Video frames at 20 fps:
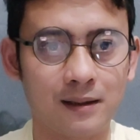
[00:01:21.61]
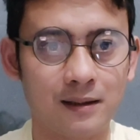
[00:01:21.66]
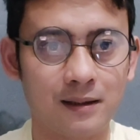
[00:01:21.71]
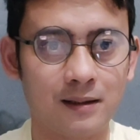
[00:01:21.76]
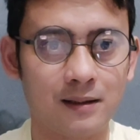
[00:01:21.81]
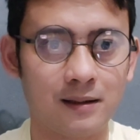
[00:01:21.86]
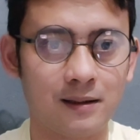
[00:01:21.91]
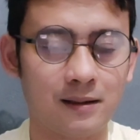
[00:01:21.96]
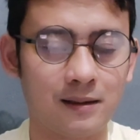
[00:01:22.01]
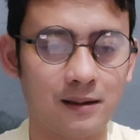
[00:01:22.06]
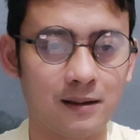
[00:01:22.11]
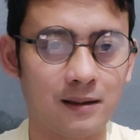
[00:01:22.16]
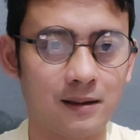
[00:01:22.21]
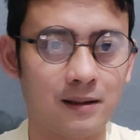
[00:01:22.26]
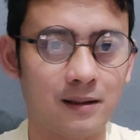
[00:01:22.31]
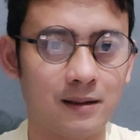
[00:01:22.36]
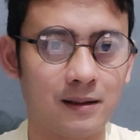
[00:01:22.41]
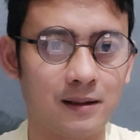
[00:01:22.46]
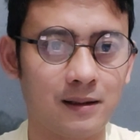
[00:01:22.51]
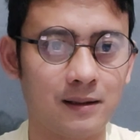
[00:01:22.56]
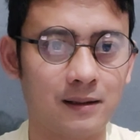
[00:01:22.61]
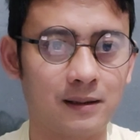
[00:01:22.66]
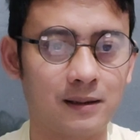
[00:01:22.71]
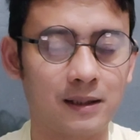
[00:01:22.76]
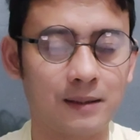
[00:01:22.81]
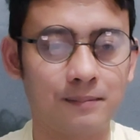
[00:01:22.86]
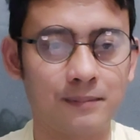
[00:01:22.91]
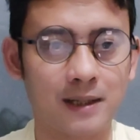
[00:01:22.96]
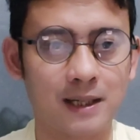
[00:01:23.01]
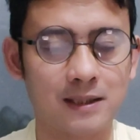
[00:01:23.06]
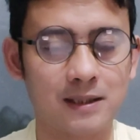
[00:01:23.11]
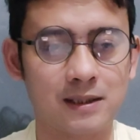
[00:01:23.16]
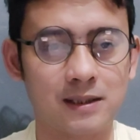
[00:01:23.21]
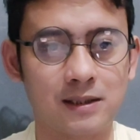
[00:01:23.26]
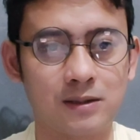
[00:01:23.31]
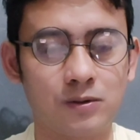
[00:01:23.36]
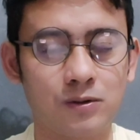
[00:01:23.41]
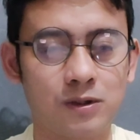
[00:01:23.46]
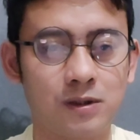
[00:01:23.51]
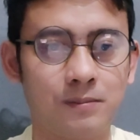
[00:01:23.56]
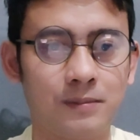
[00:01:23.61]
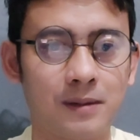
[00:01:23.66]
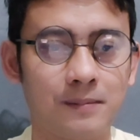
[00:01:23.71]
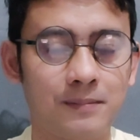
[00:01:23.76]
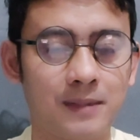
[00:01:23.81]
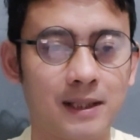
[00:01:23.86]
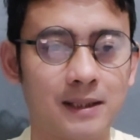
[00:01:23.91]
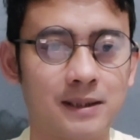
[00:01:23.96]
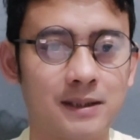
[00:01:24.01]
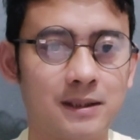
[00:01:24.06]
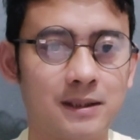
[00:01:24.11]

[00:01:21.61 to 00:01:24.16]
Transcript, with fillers: eh, Timnas U19